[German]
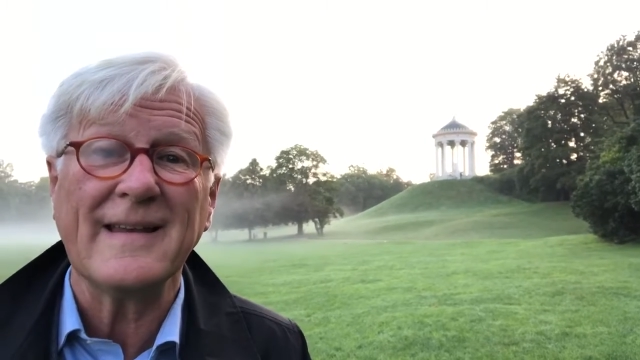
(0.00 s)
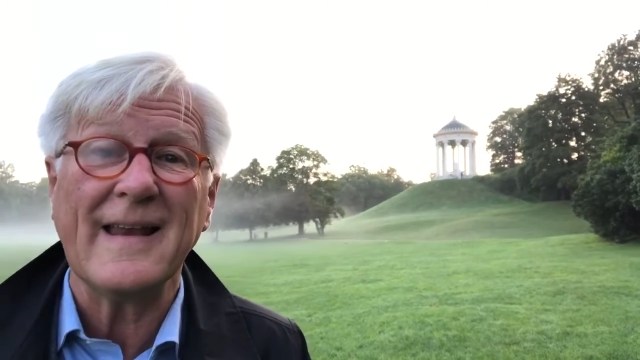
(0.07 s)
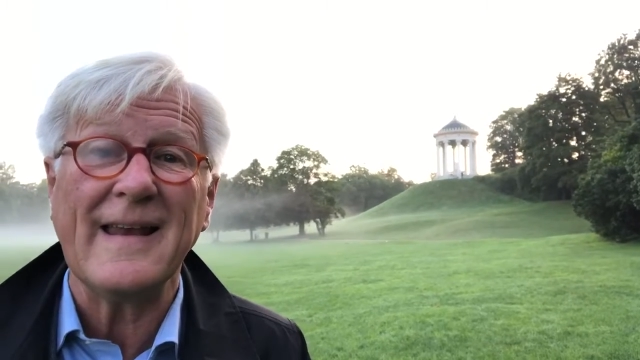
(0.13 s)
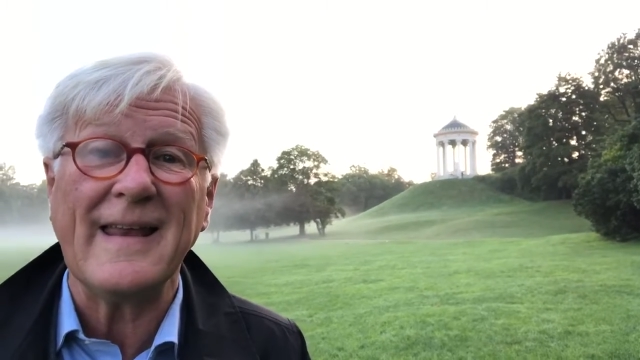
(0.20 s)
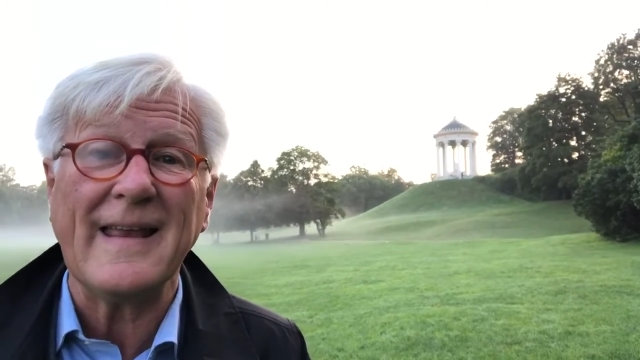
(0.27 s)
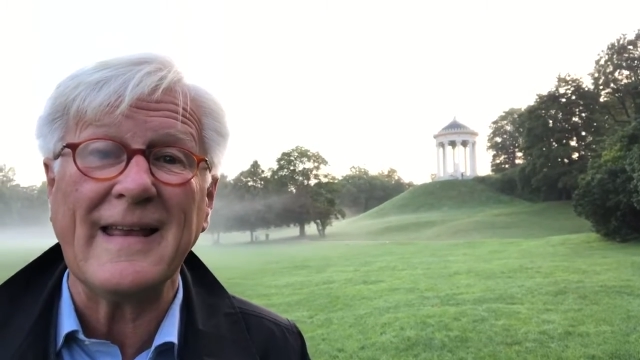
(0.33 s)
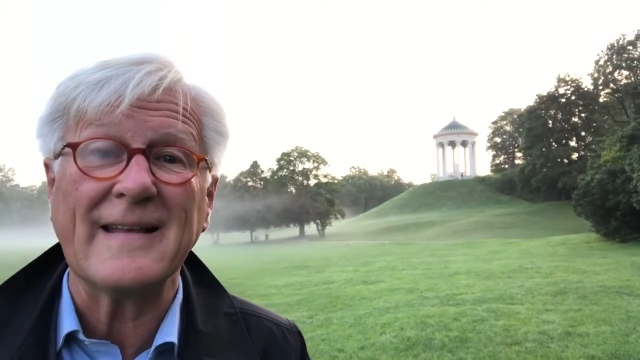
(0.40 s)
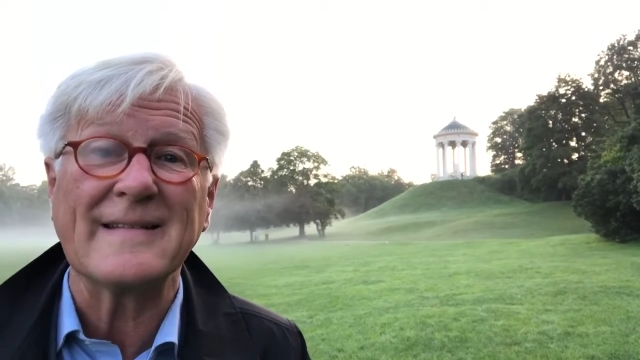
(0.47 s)
der
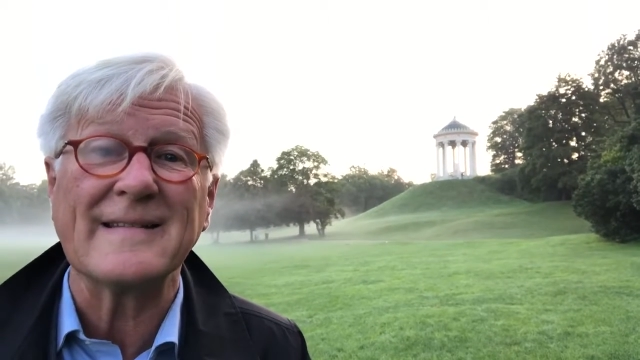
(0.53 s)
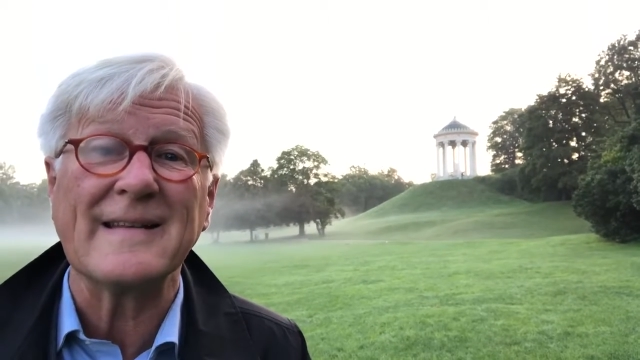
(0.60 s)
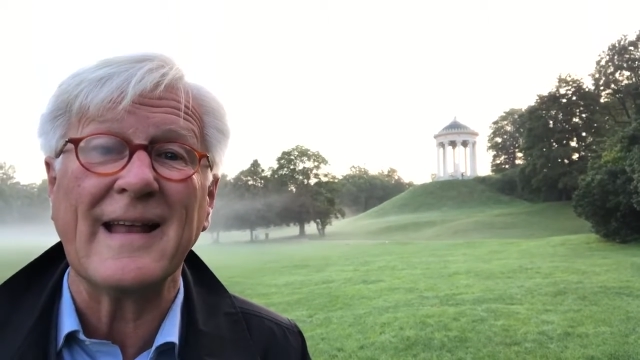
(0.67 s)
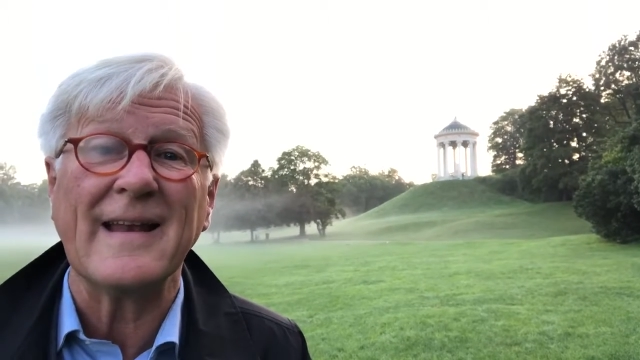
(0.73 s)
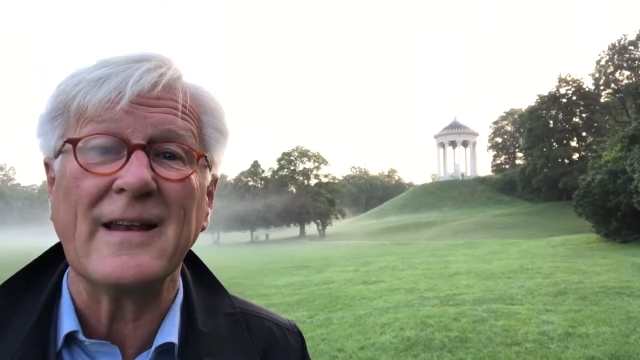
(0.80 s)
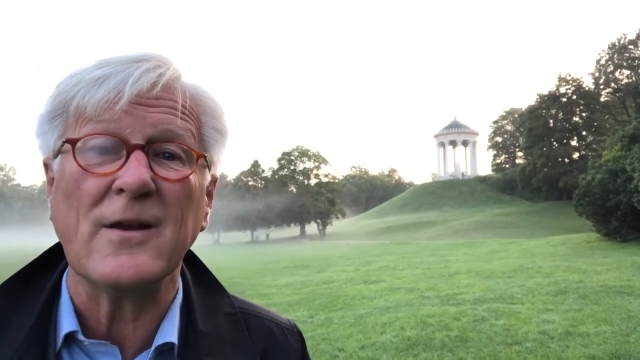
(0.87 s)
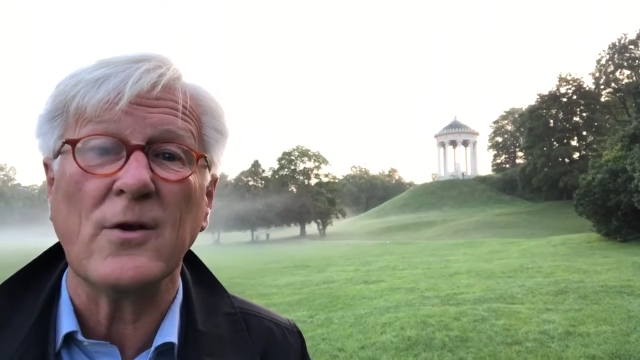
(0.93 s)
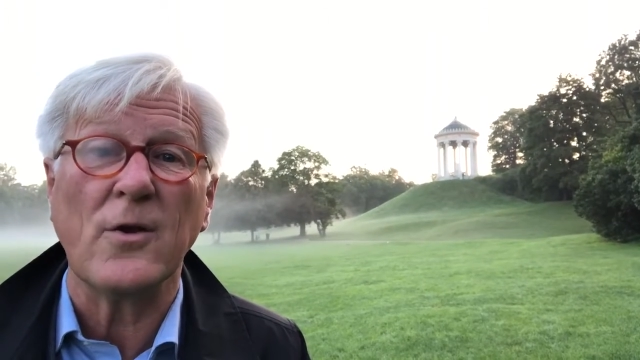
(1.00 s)
legt's in
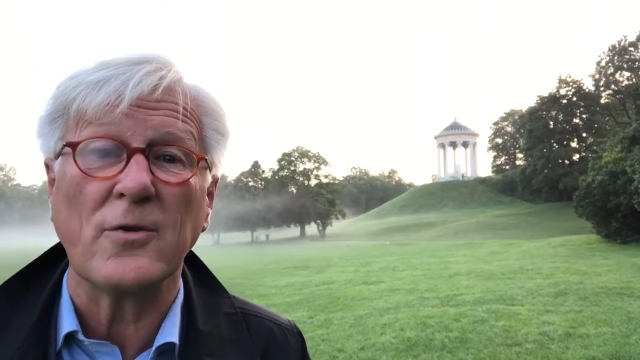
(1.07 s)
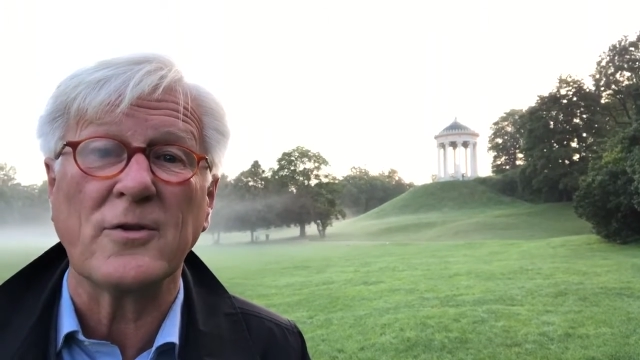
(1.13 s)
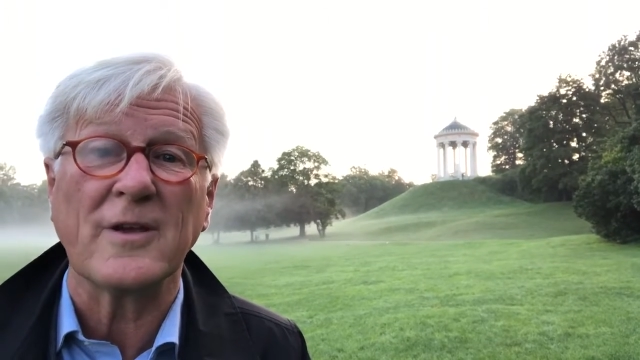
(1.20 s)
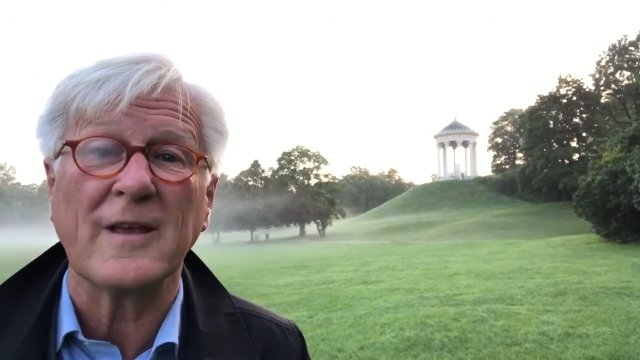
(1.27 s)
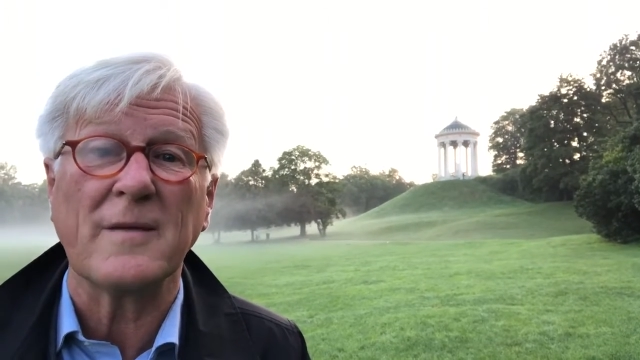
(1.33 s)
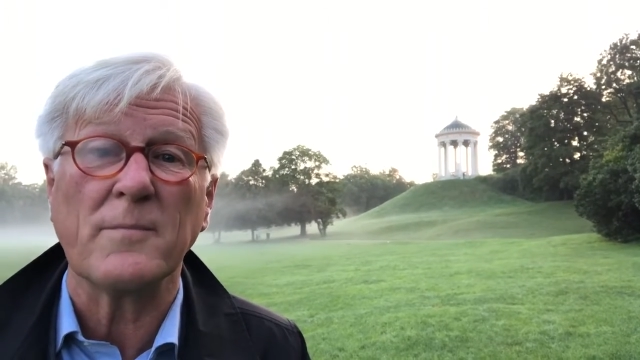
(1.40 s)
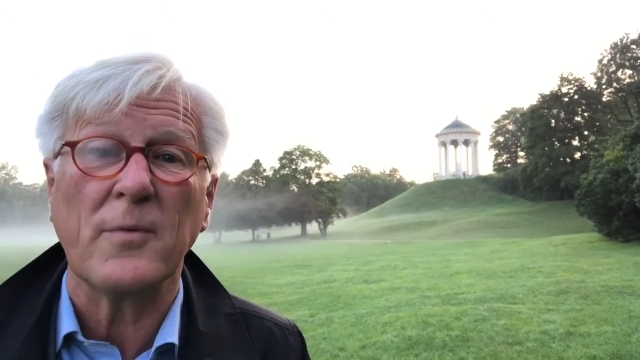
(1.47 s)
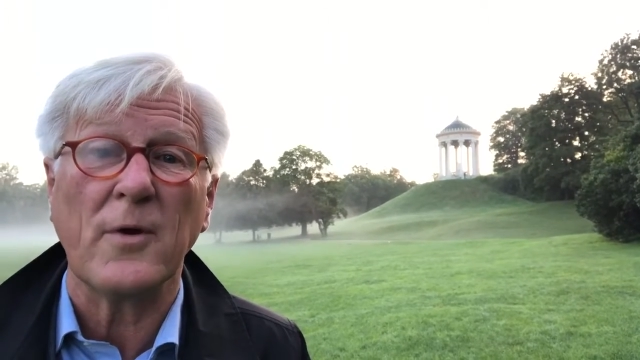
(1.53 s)
einen
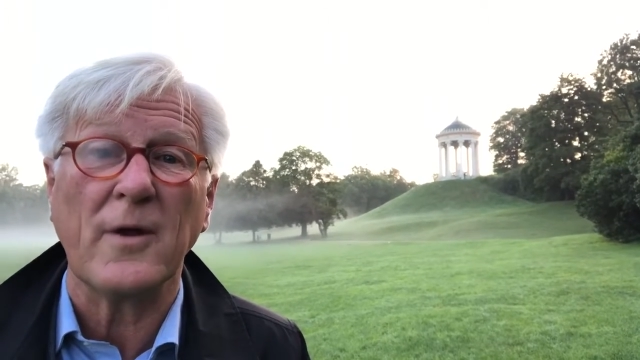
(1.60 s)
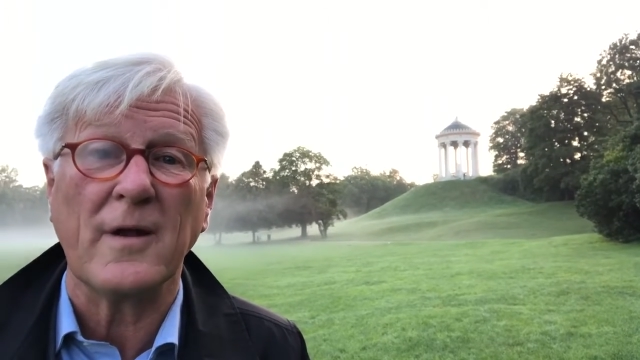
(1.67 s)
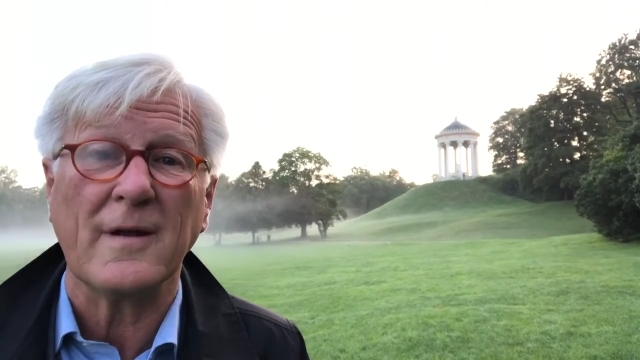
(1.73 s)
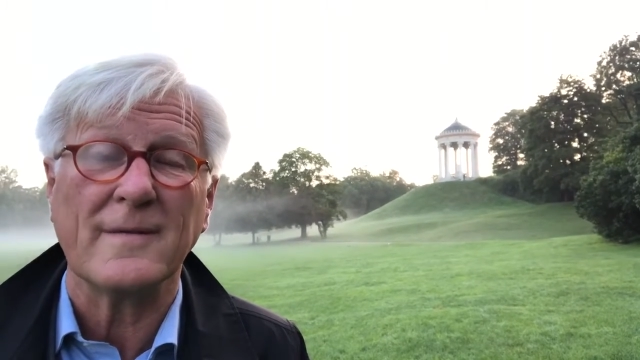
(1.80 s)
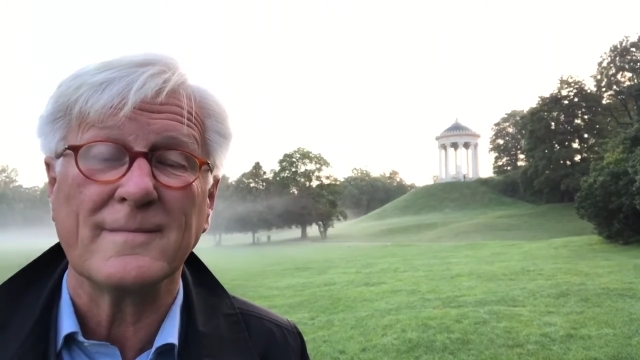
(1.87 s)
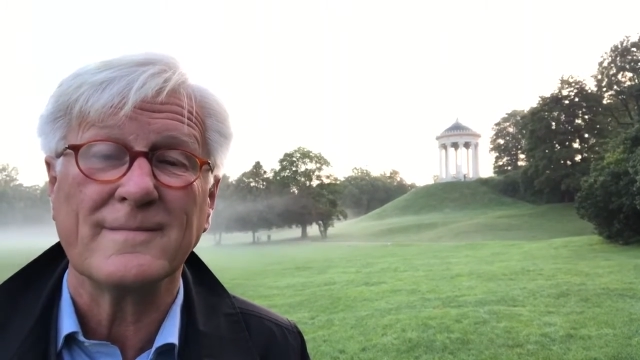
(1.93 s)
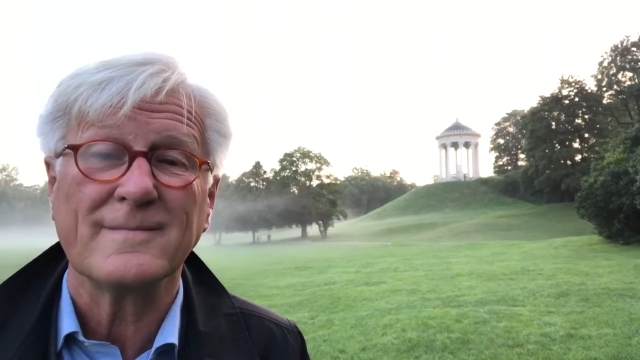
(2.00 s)
löchrigen Beutel.